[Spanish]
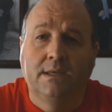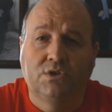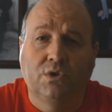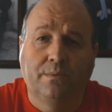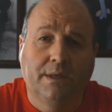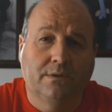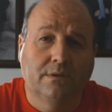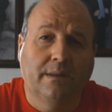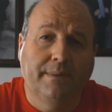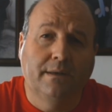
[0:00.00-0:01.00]
Sobre
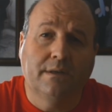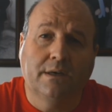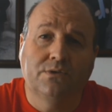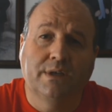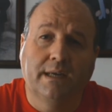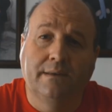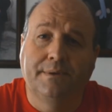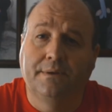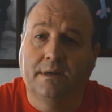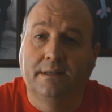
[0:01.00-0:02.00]
todo también otra cosa que le
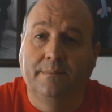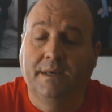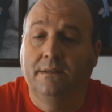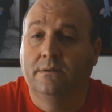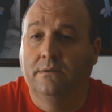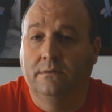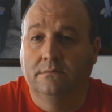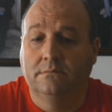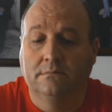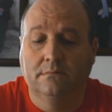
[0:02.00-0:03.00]
veo yo rendimiento,
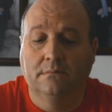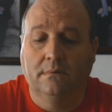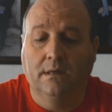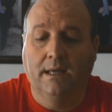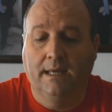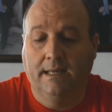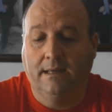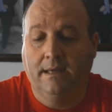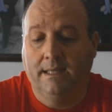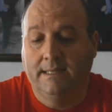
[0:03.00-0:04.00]

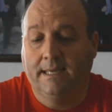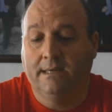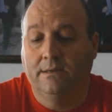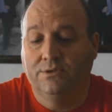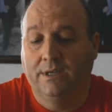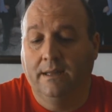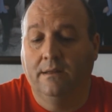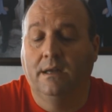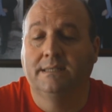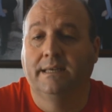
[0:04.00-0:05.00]
en que este
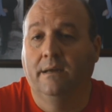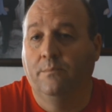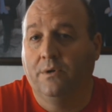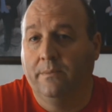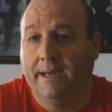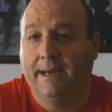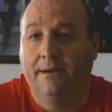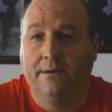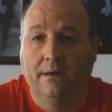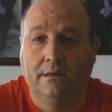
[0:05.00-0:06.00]
oxigenador sea un poco más
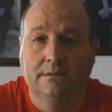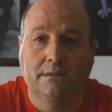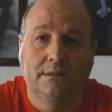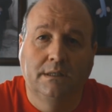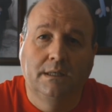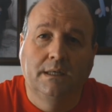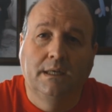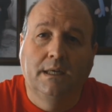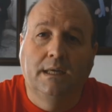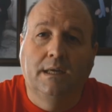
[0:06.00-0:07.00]
caro que los otros,
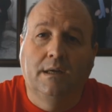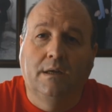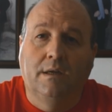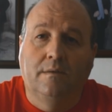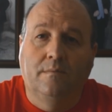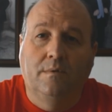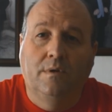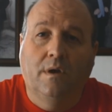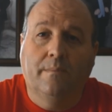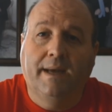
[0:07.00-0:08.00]

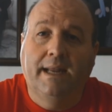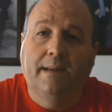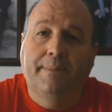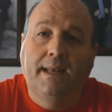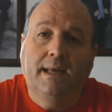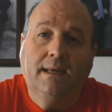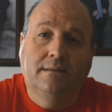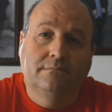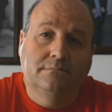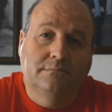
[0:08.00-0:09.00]
normales a
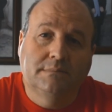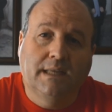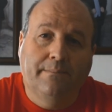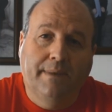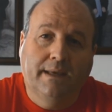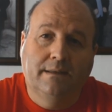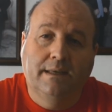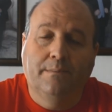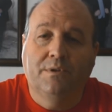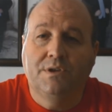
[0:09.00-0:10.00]
pila, también
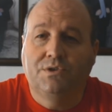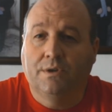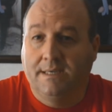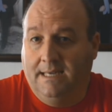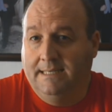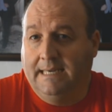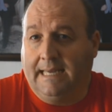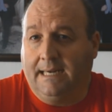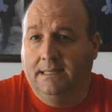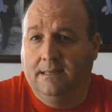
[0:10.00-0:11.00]
ya hemos dicho que se le saca
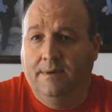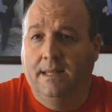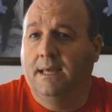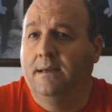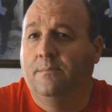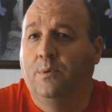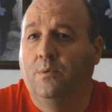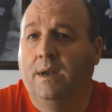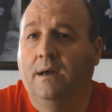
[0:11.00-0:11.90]
rentabilidad, por un